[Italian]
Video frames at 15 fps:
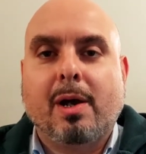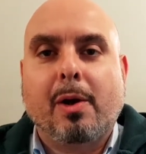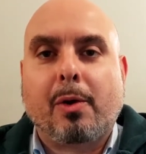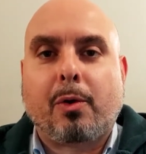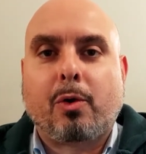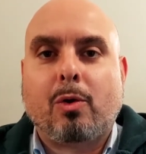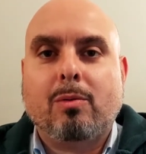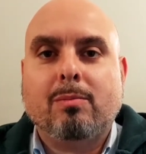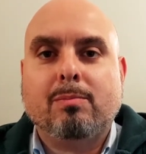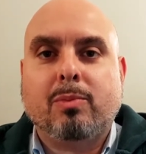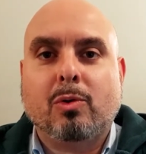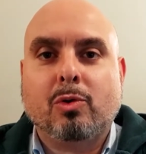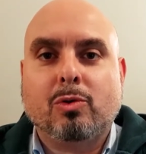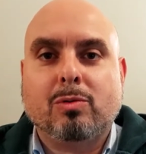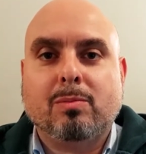
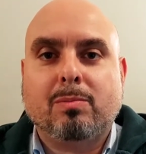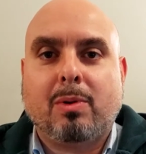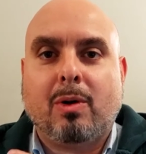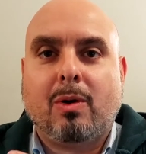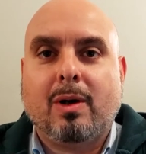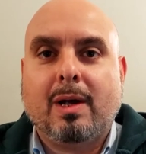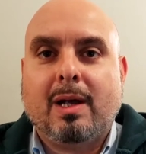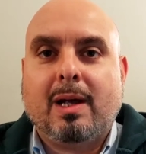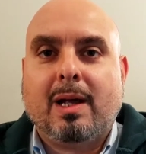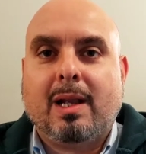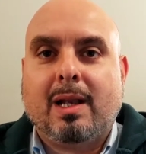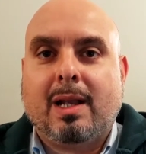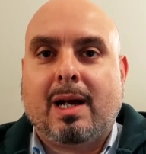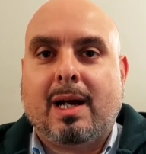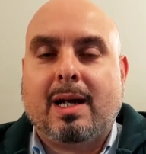rompono un po'
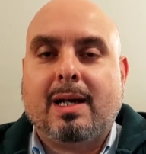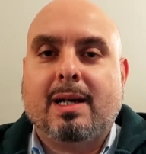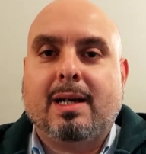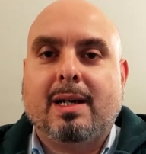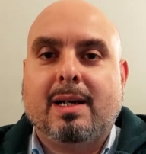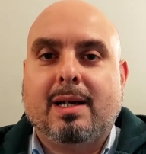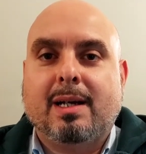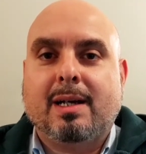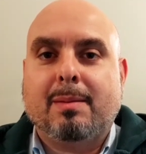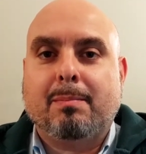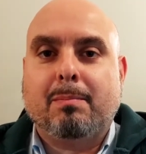la eh,